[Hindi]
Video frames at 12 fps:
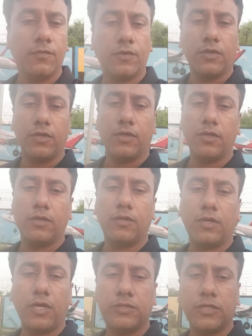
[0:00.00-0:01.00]

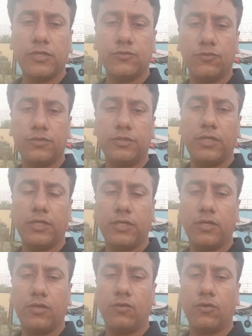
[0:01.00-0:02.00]
कि अच्छा सोचिए
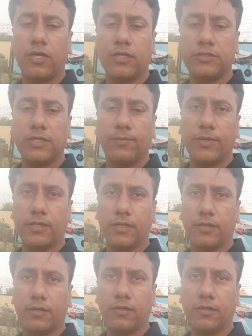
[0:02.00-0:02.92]
और अच्छा बनिए